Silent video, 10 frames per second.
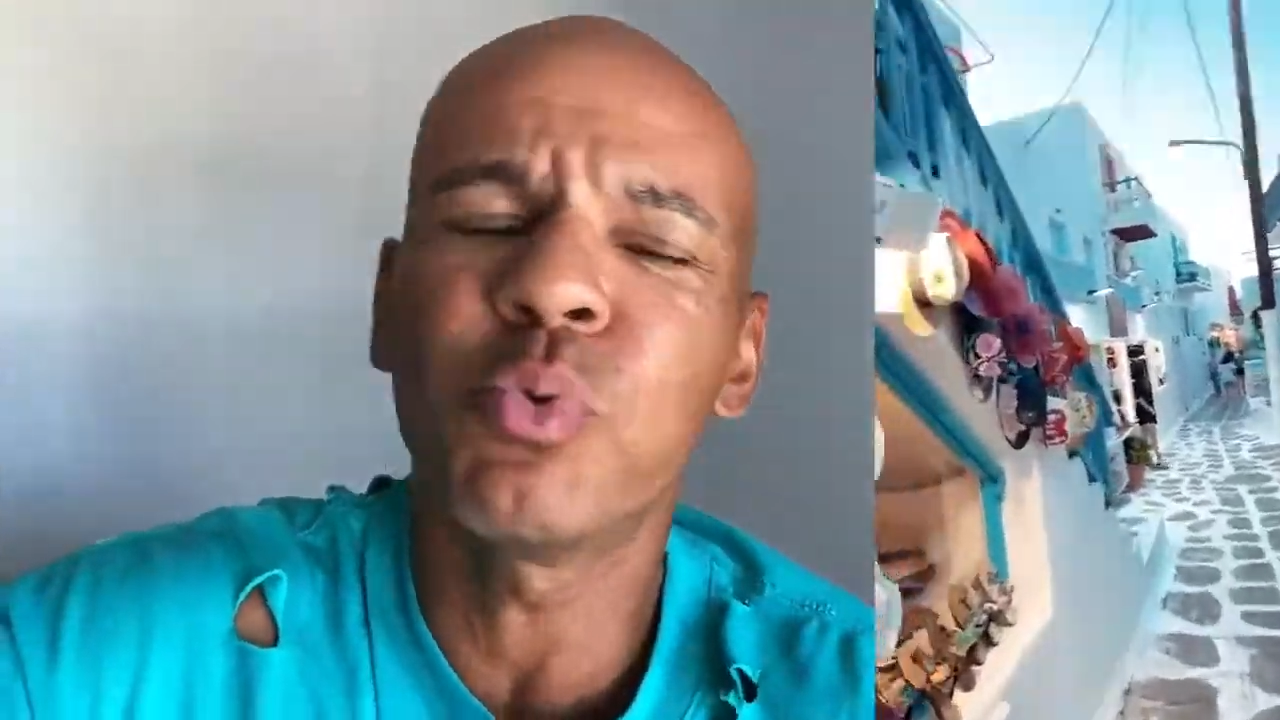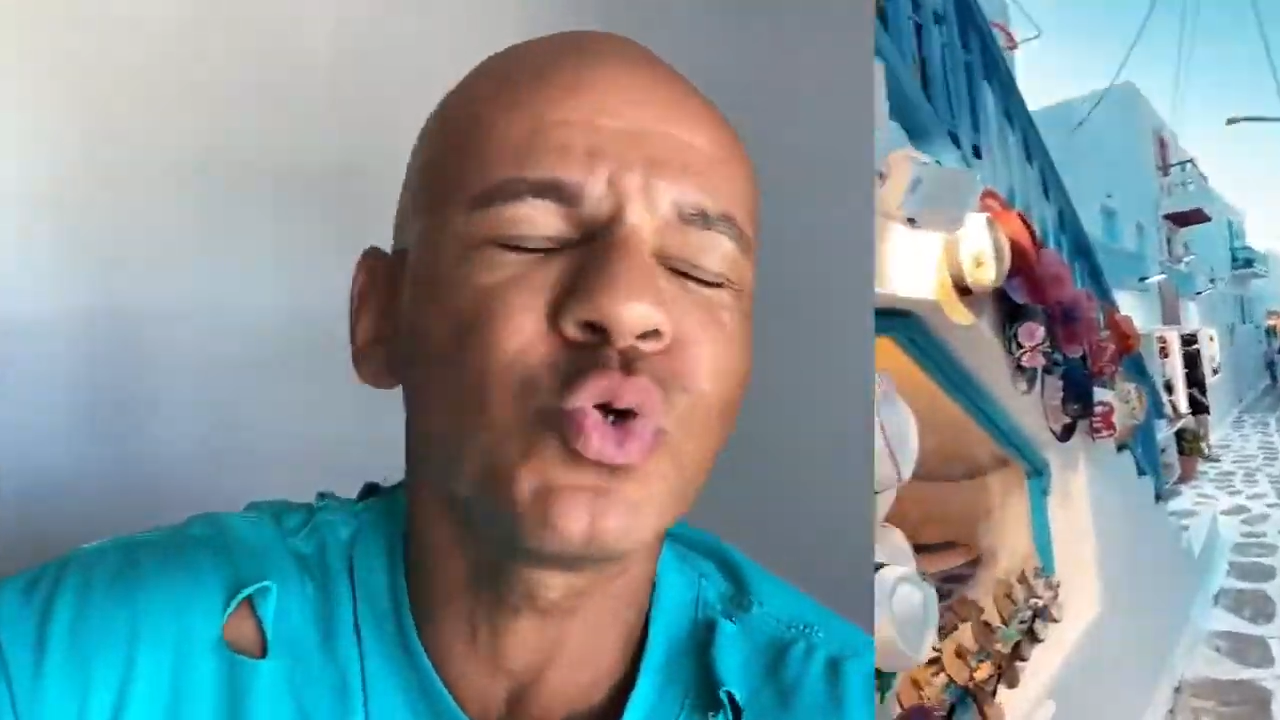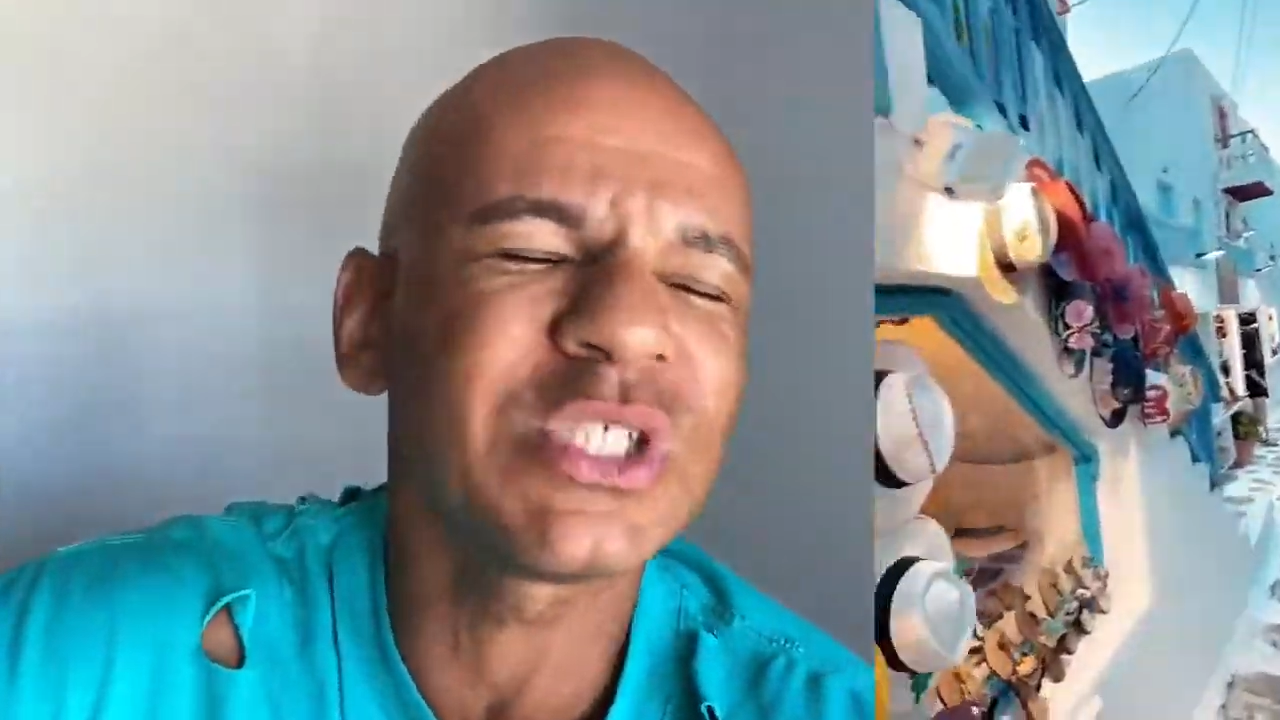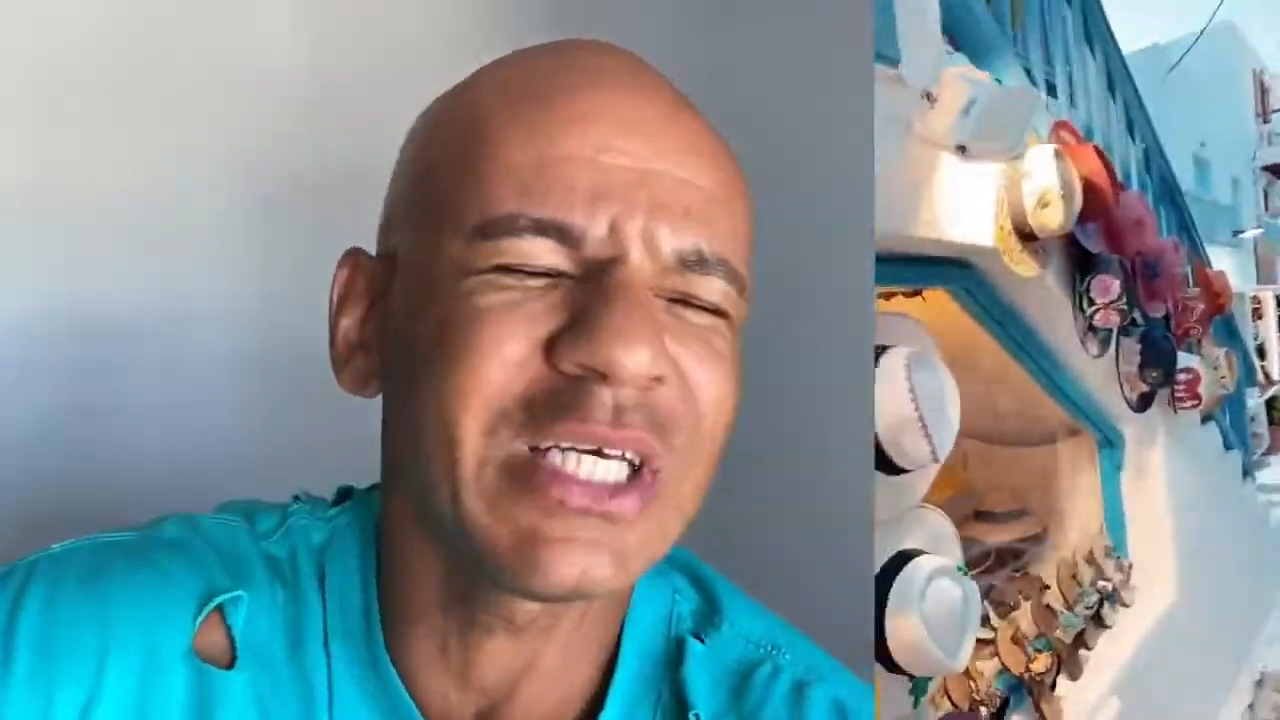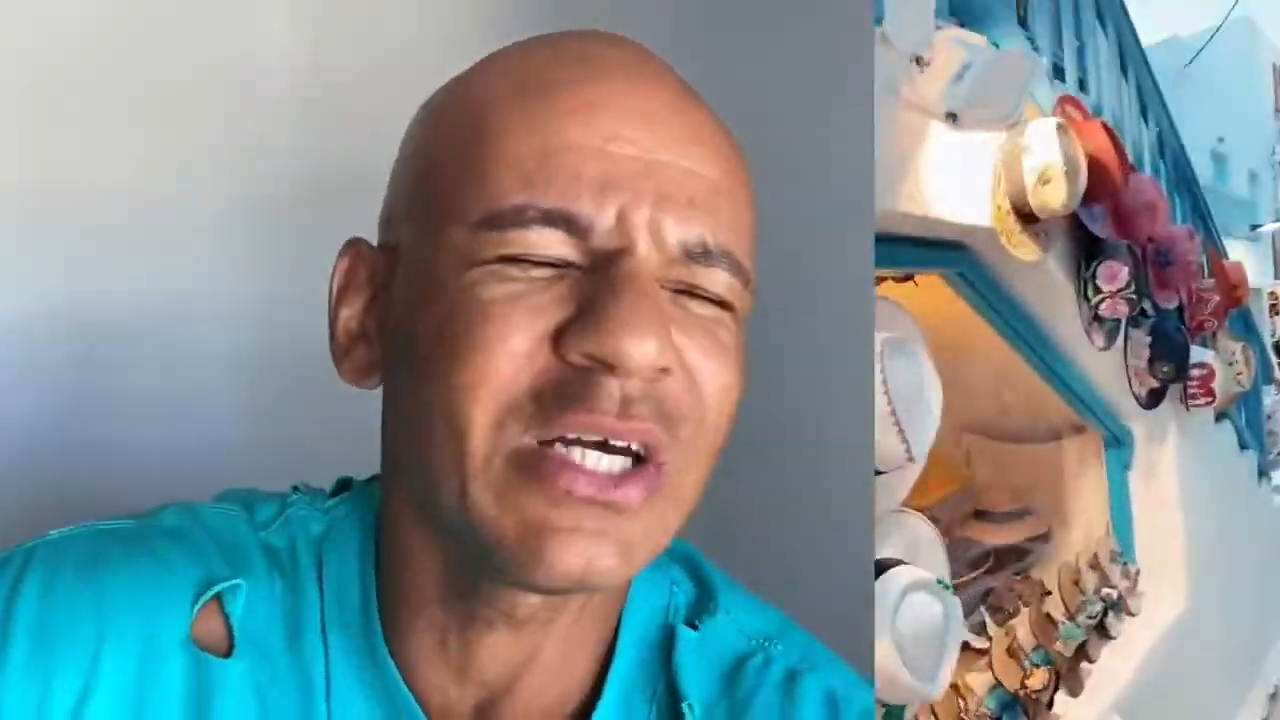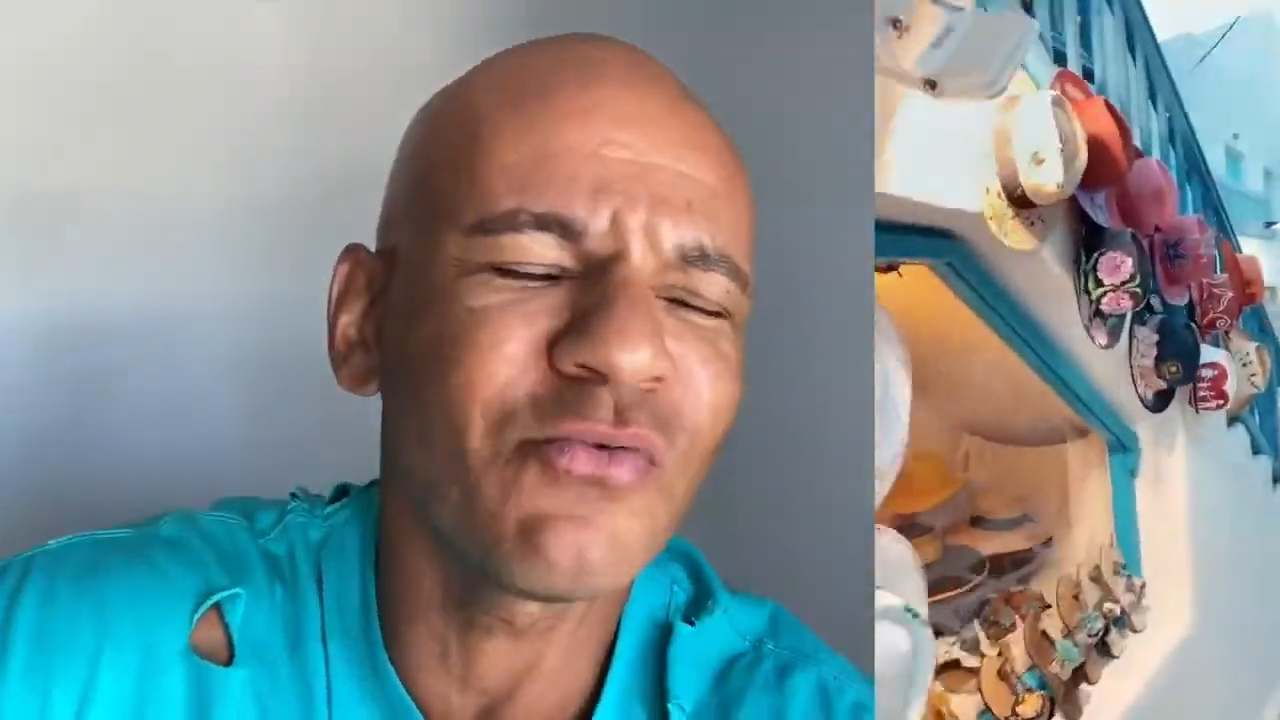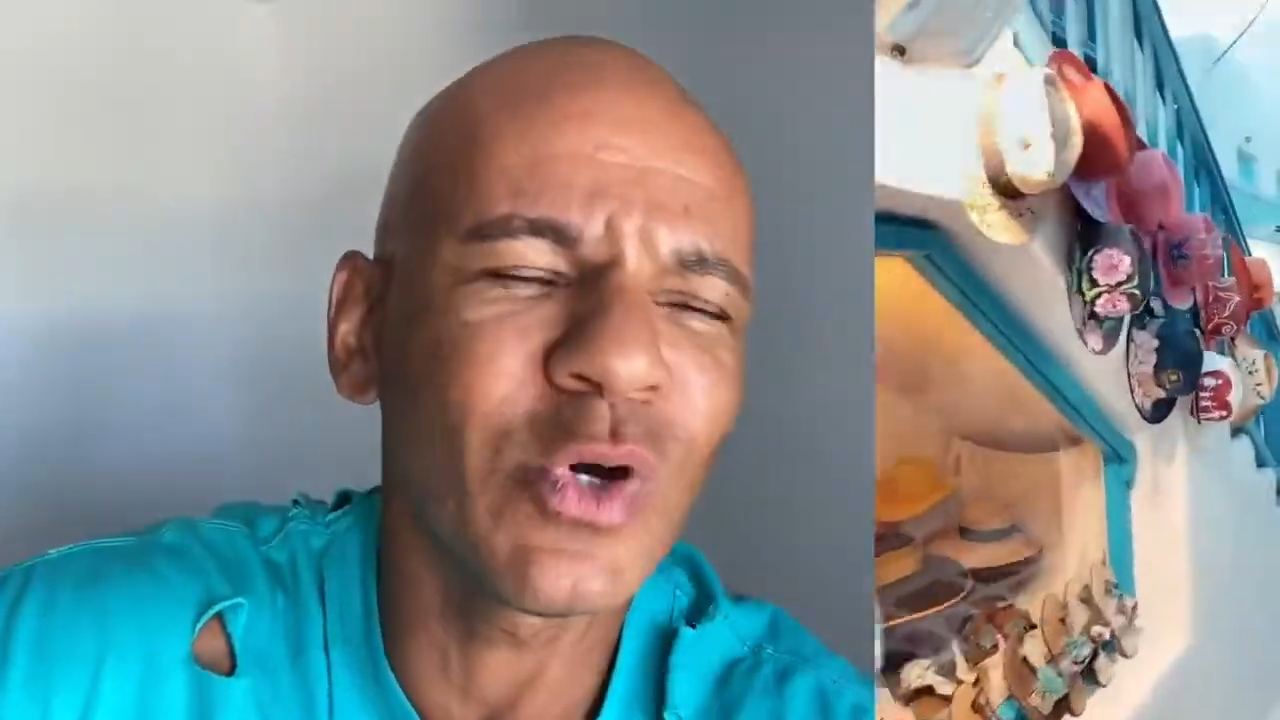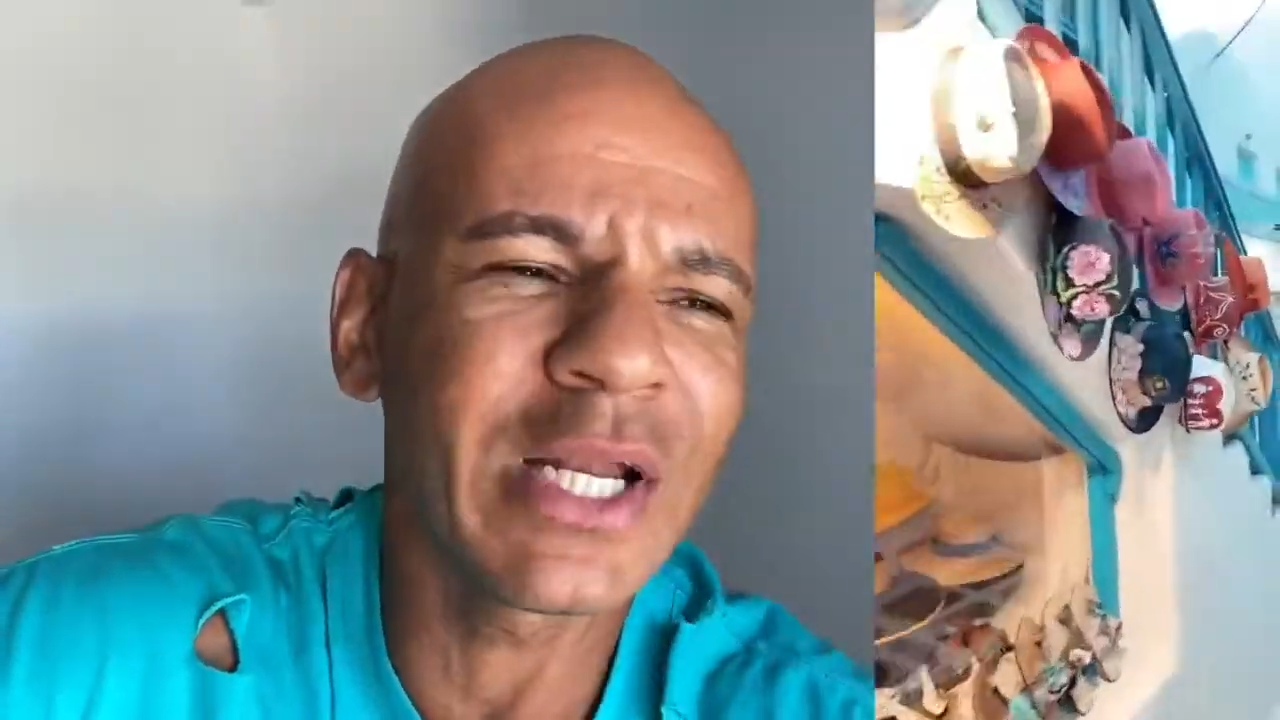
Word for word: bloß nicht irgendwo